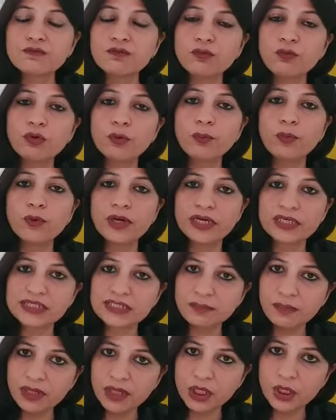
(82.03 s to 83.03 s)
फूड
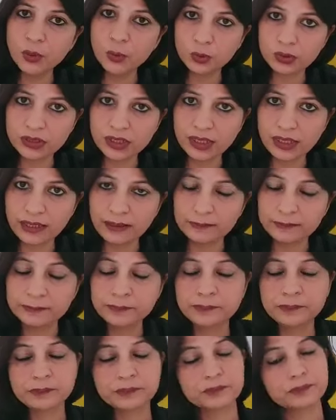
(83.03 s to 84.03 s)
प्रोडक्ट्स में ही होता है
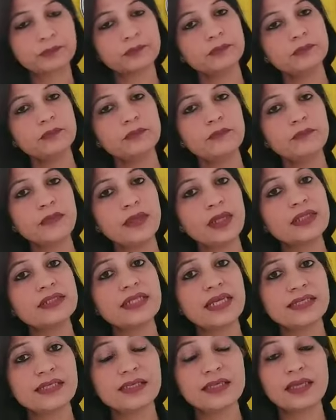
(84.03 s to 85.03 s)

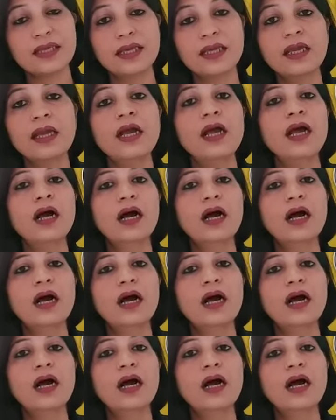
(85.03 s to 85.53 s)
जैसे कि